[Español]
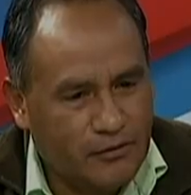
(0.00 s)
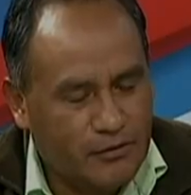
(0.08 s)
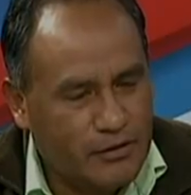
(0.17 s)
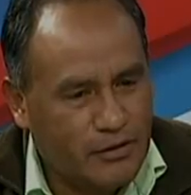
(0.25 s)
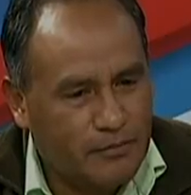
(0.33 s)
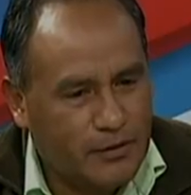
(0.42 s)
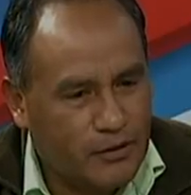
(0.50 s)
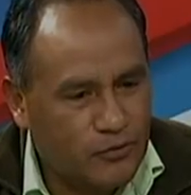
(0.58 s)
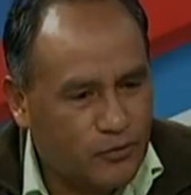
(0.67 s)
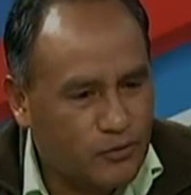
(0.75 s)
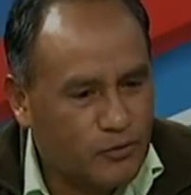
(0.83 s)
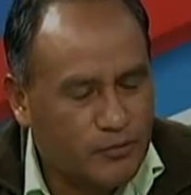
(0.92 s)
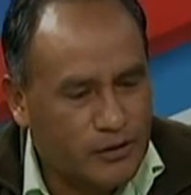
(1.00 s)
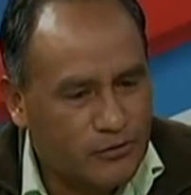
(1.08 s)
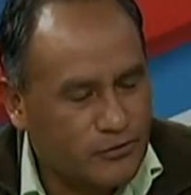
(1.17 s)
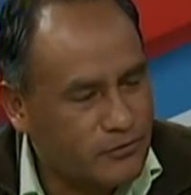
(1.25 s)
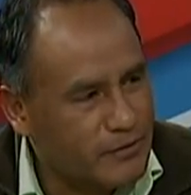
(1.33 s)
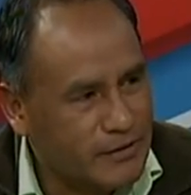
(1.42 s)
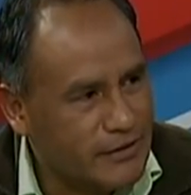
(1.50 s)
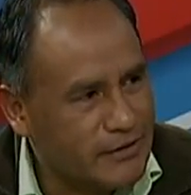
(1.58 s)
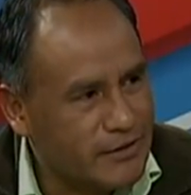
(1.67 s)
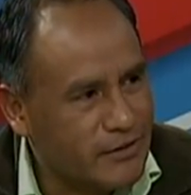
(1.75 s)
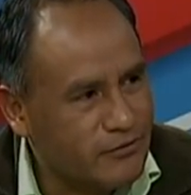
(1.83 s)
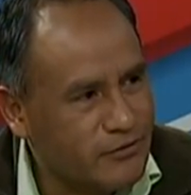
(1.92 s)
gobierna para uno, para dos, para
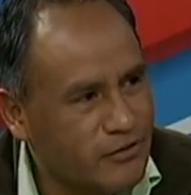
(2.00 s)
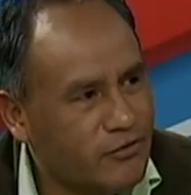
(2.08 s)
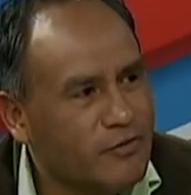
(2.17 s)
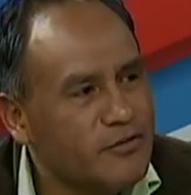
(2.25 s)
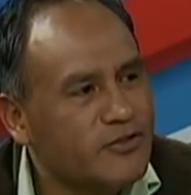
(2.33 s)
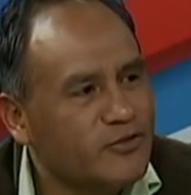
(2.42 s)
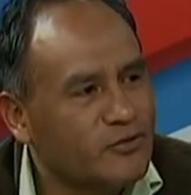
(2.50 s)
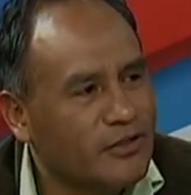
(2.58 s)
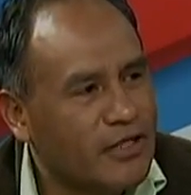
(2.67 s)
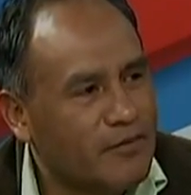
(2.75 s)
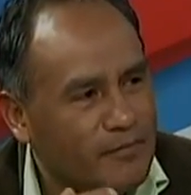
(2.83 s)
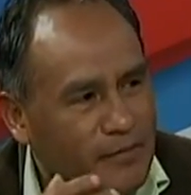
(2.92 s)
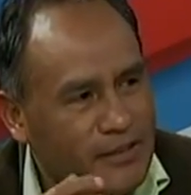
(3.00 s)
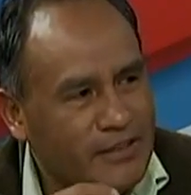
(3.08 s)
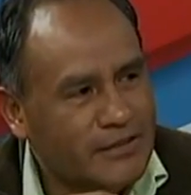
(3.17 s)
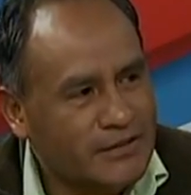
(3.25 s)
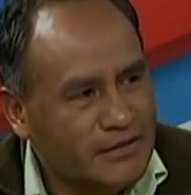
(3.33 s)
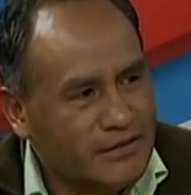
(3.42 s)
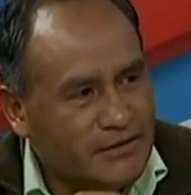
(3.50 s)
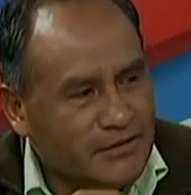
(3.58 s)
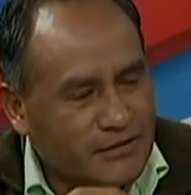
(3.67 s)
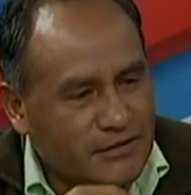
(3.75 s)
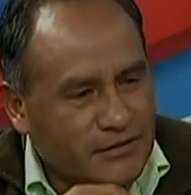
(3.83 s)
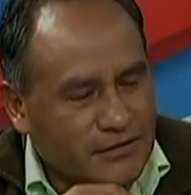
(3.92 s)
tres años, tiene una visión amplia.
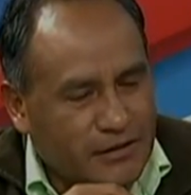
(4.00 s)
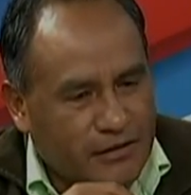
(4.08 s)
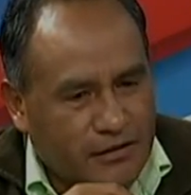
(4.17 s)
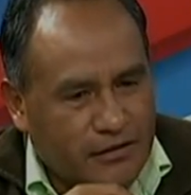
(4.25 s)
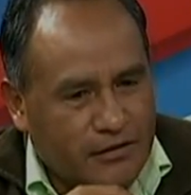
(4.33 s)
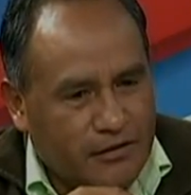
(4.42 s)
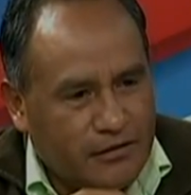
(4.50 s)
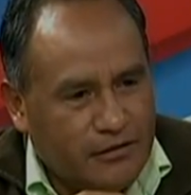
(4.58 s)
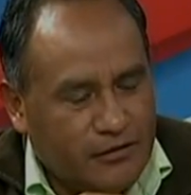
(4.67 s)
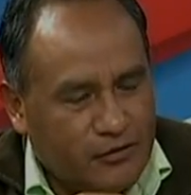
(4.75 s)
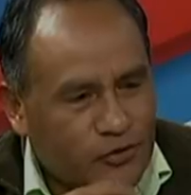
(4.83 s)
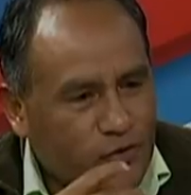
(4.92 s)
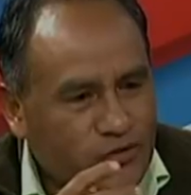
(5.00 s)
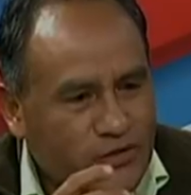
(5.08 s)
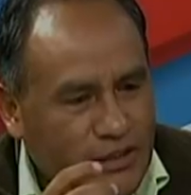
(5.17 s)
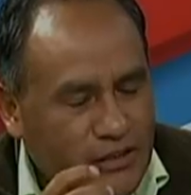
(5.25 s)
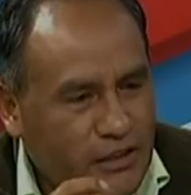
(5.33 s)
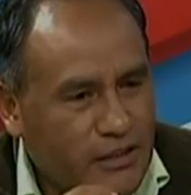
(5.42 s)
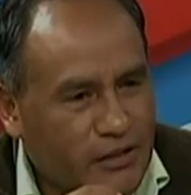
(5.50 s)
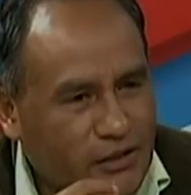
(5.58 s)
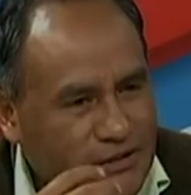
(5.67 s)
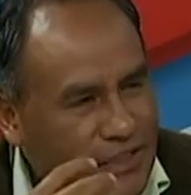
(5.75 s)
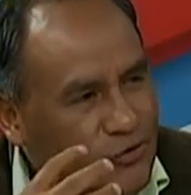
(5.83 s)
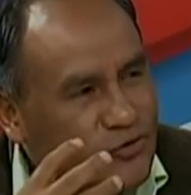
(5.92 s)
Eh, los sueños que tiene que
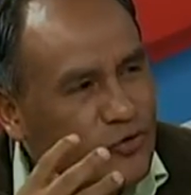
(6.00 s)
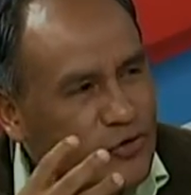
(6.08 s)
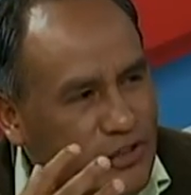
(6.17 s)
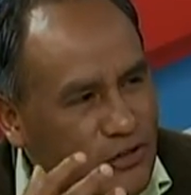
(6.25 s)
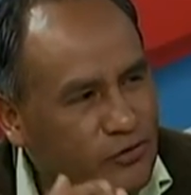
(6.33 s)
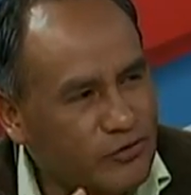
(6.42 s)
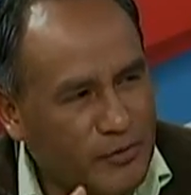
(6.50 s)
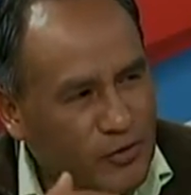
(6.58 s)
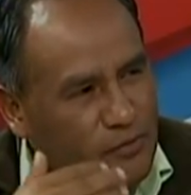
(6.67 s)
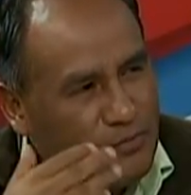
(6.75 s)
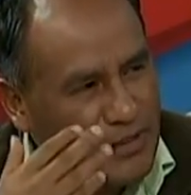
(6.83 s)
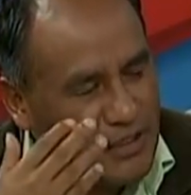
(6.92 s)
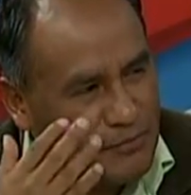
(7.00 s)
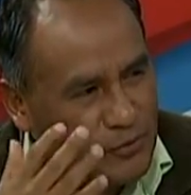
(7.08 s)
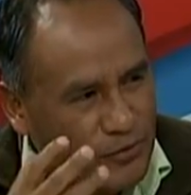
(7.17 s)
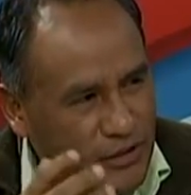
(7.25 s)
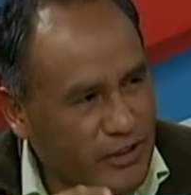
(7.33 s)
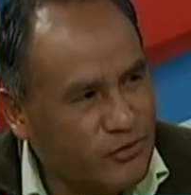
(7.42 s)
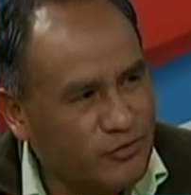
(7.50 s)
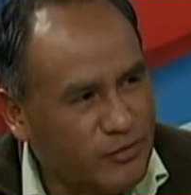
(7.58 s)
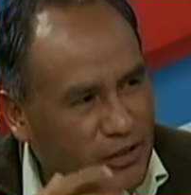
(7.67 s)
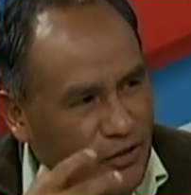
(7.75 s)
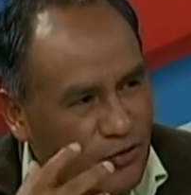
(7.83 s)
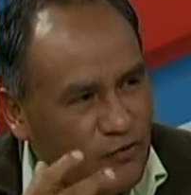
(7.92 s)
estar consolidando los mega, megaproyectos,
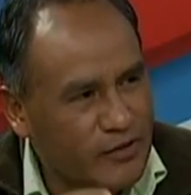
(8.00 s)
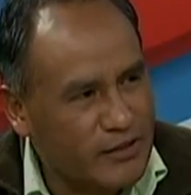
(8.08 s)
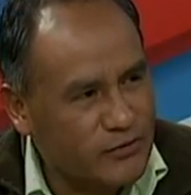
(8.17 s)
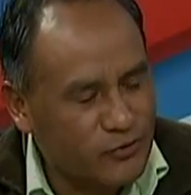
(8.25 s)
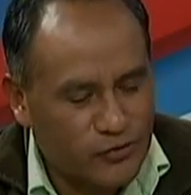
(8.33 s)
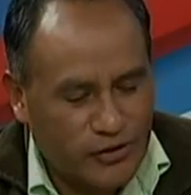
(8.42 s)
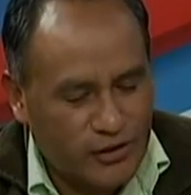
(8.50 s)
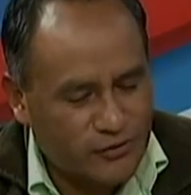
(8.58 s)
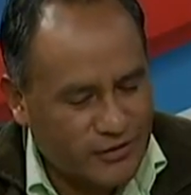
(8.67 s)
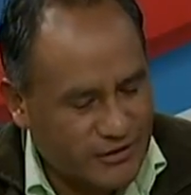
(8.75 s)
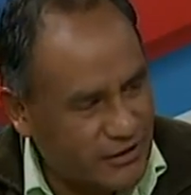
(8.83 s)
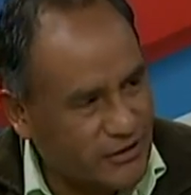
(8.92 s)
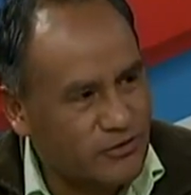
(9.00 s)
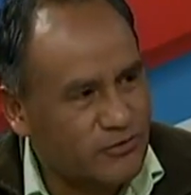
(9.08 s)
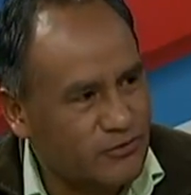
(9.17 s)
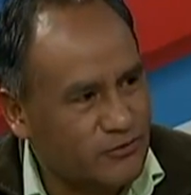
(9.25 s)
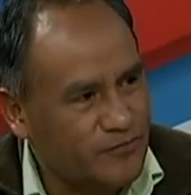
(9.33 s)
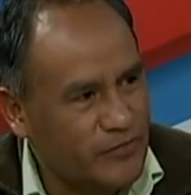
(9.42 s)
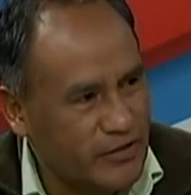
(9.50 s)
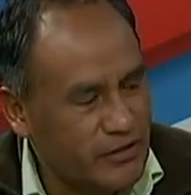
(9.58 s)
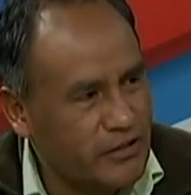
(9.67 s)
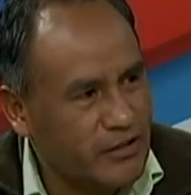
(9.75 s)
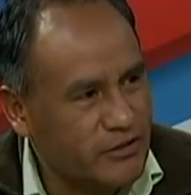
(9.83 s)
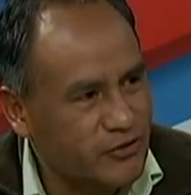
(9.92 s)
megaobras. Uno de ellos es esto, de
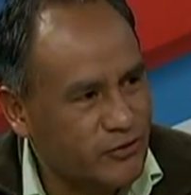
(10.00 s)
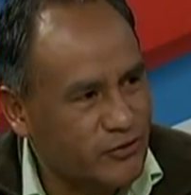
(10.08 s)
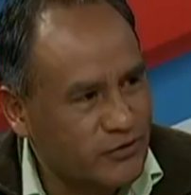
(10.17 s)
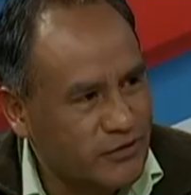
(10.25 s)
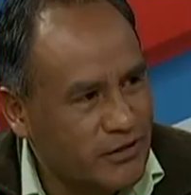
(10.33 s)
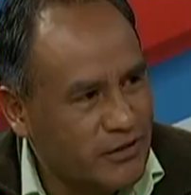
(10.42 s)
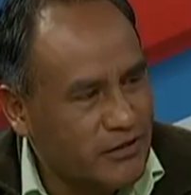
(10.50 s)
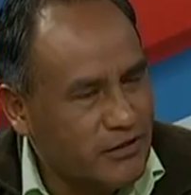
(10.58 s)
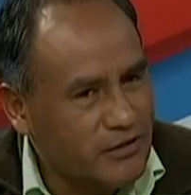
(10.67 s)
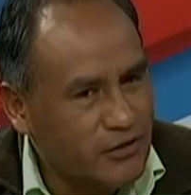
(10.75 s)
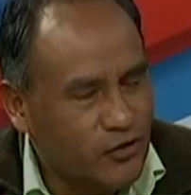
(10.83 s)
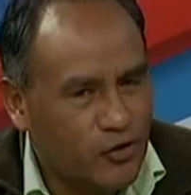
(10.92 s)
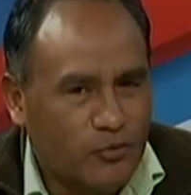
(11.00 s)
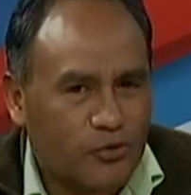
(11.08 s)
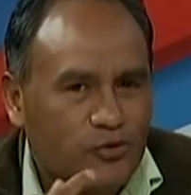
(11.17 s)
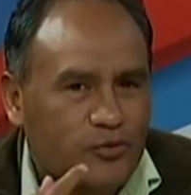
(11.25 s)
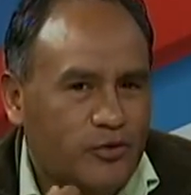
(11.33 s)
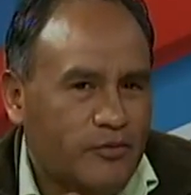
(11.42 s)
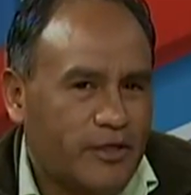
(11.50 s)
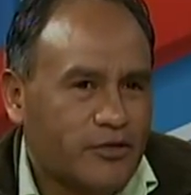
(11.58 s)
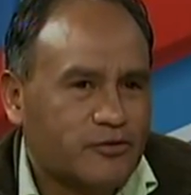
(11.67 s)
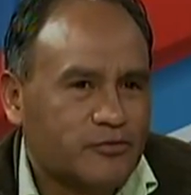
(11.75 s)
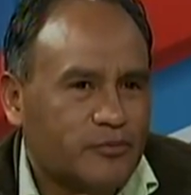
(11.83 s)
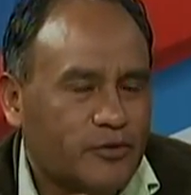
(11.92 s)
integración. ¿Y cómo los
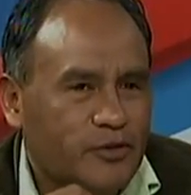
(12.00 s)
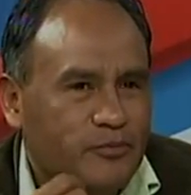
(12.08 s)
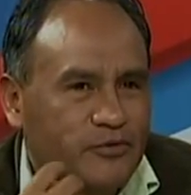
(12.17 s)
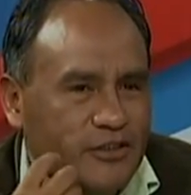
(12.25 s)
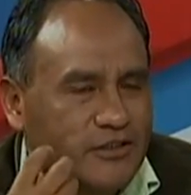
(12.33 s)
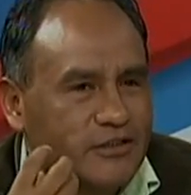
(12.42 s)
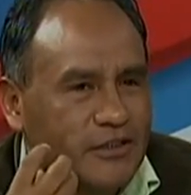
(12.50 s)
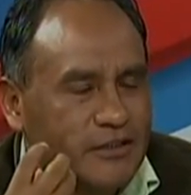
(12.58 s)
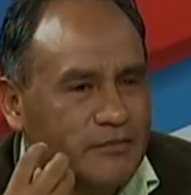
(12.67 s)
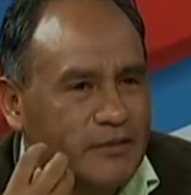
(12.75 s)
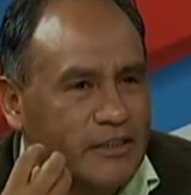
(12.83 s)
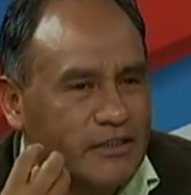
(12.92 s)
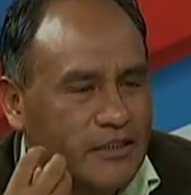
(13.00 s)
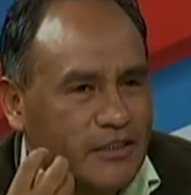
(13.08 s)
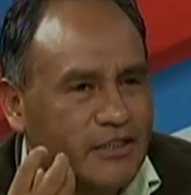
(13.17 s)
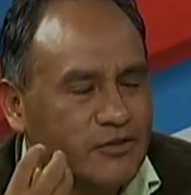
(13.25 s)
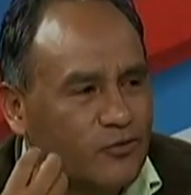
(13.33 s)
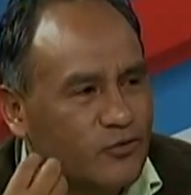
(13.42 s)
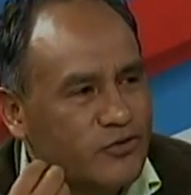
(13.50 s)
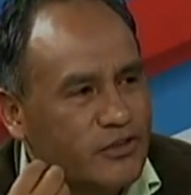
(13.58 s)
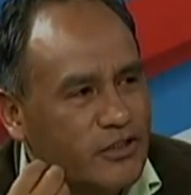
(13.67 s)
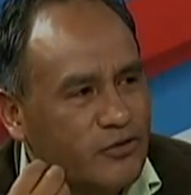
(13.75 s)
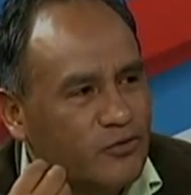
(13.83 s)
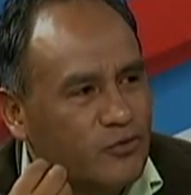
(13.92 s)
bolivianos podemos desmerecer,
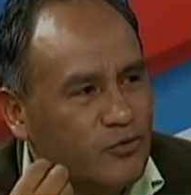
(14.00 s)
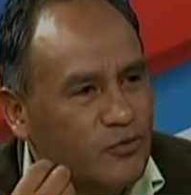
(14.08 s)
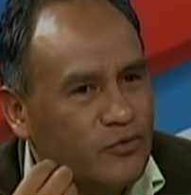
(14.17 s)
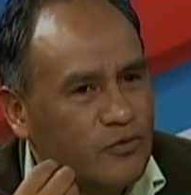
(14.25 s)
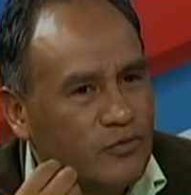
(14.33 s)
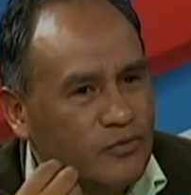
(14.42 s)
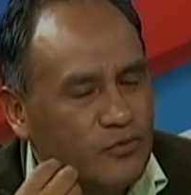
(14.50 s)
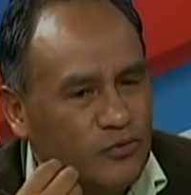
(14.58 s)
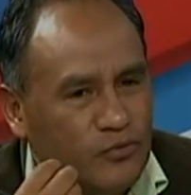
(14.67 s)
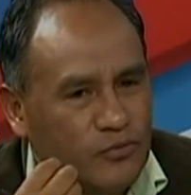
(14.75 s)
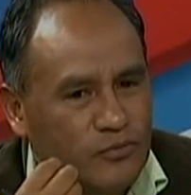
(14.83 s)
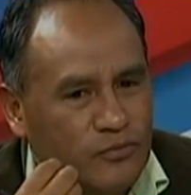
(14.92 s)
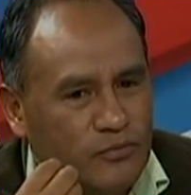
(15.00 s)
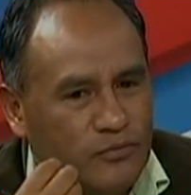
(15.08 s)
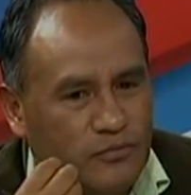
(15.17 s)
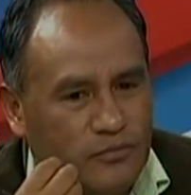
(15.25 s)
desconocer un,